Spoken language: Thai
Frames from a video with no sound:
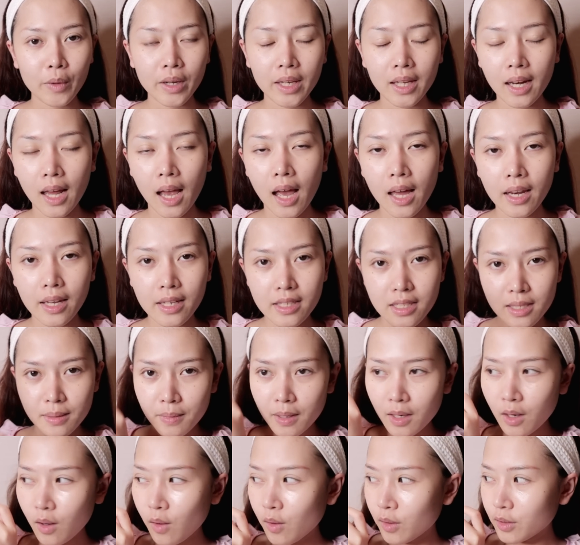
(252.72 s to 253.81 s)
วันนี้นะคะเดี๋ยวจะ
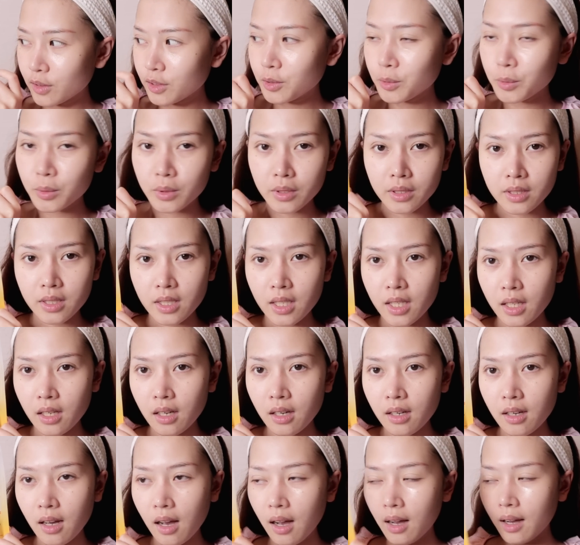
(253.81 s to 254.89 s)
มาลองสูตรสี
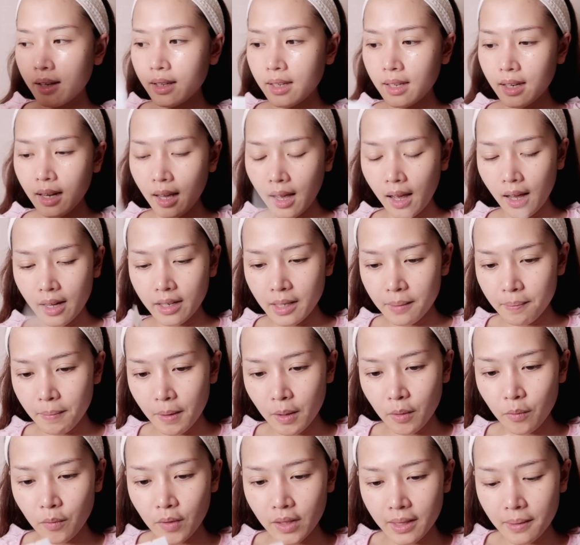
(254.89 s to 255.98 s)
เหลืองอันนี้นะคะ ที่
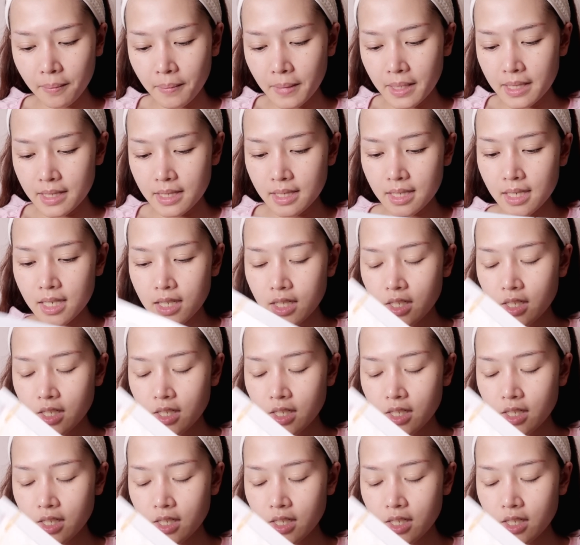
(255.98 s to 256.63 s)
เป็นวิตามินซี